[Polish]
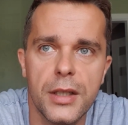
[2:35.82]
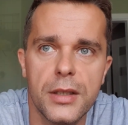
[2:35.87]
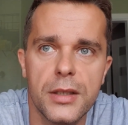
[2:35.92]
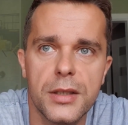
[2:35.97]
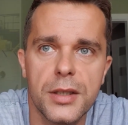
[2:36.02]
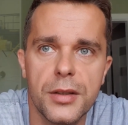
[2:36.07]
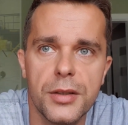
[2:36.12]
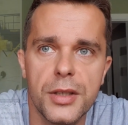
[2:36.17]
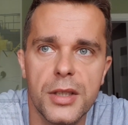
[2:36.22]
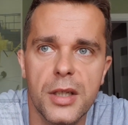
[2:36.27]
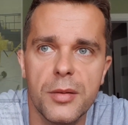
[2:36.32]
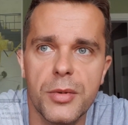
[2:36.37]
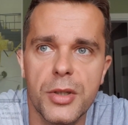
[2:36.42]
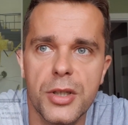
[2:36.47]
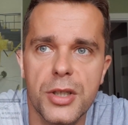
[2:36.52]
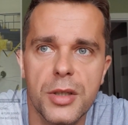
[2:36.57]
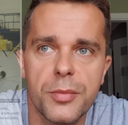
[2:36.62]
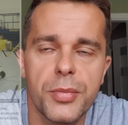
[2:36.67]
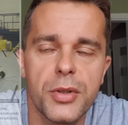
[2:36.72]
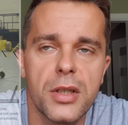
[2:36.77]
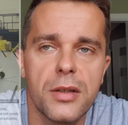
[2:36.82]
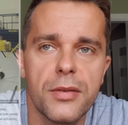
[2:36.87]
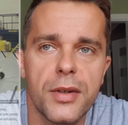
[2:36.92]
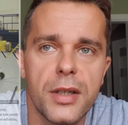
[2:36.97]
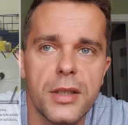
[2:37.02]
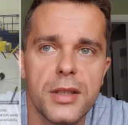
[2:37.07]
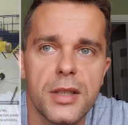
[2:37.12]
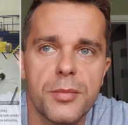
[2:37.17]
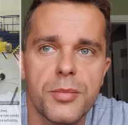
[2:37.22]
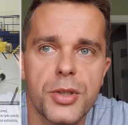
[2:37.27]
Co oni tam jeszcze
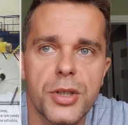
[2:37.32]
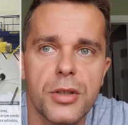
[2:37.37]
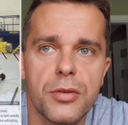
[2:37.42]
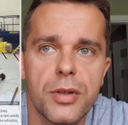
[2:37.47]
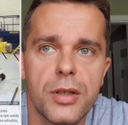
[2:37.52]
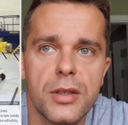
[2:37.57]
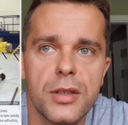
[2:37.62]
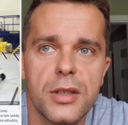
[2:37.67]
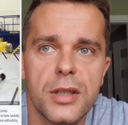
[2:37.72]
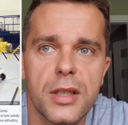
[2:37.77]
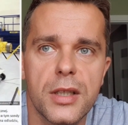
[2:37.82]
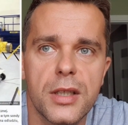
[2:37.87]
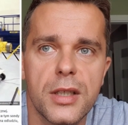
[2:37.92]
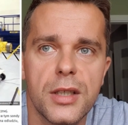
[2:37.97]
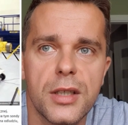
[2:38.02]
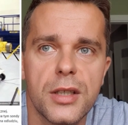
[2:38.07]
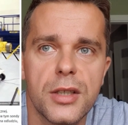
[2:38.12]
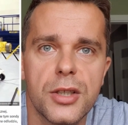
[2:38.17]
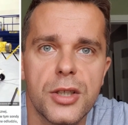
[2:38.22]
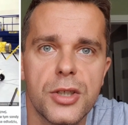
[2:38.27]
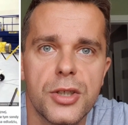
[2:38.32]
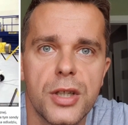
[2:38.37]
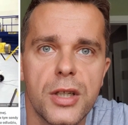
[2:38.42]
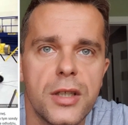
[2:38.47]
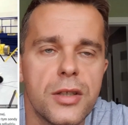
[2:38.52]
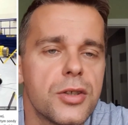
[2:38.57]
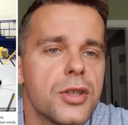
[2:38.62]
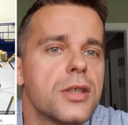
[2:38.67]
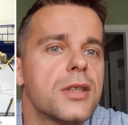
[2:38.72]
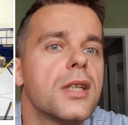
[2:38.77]
podawali za przykłady takich rzeczy?
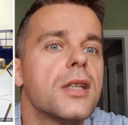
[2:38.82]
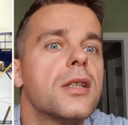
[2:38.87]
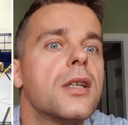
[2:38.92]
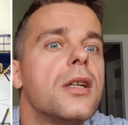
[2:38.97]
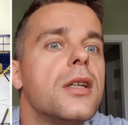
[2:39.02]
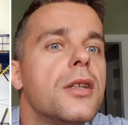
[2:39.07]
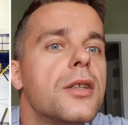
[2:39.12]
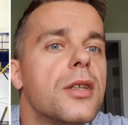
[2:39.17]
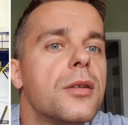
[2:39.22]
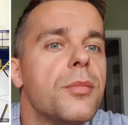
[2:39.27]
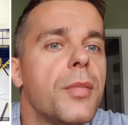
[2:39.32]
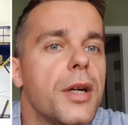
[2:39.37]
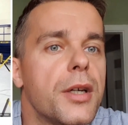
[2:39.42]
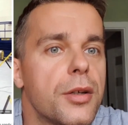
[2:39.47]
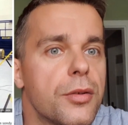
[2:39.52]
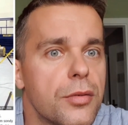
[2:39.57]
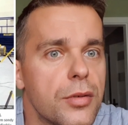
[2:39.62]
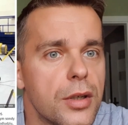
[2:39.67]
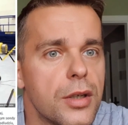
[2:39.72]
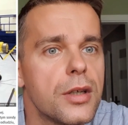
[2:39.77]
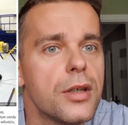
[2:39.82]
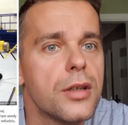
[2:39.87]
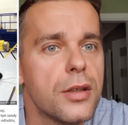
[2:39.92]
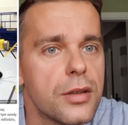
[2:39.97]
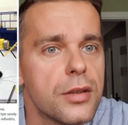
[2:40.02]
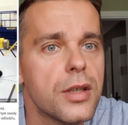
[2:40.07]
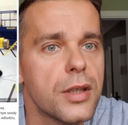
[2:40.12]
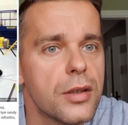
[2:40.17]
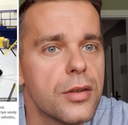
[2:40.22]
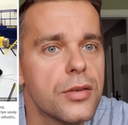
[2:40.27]
Ano, że satelity mają
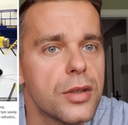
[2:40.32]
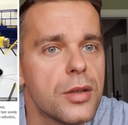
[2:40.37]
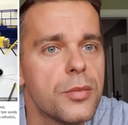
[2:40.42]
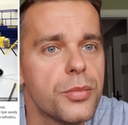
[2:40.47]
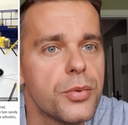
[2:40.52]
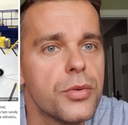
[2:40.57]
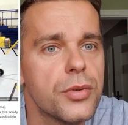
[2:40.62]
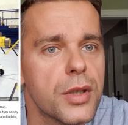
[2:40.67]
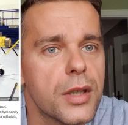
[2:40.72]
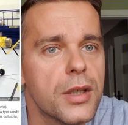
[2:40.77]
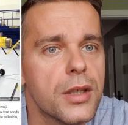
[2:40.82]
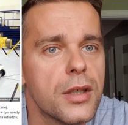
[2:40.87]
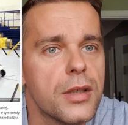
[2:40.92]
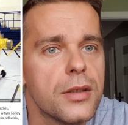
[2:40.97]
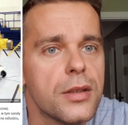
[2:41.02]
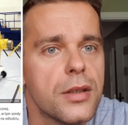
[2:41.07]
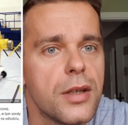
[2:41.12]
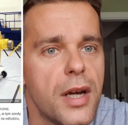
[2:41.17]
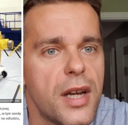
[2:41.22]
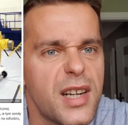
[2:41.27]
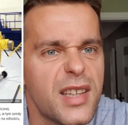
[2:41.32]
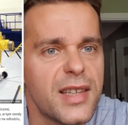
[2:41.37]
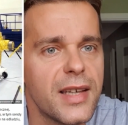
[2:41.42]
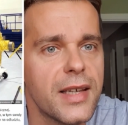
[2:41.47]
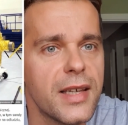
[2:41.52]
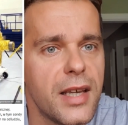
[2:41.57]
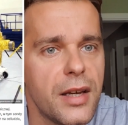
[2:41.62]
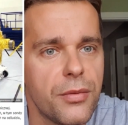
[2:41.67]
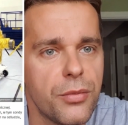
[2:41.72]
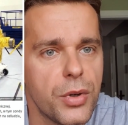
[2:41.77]
e, tego typu, takie
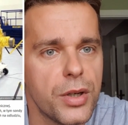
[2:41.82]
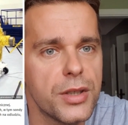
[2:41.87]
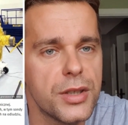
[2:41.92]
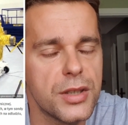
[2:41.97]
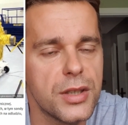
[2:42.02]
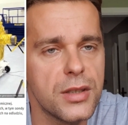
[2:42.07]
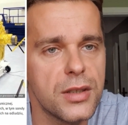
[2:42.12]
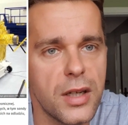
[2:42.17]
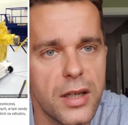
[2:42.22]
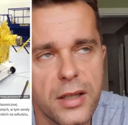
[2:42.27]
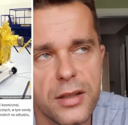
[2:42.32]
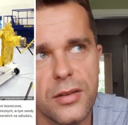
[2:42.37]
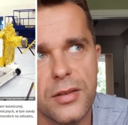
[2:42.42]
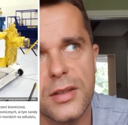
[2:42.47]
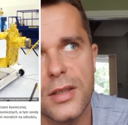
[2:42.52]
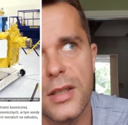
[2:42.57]
RTG właśnie, no ale do no,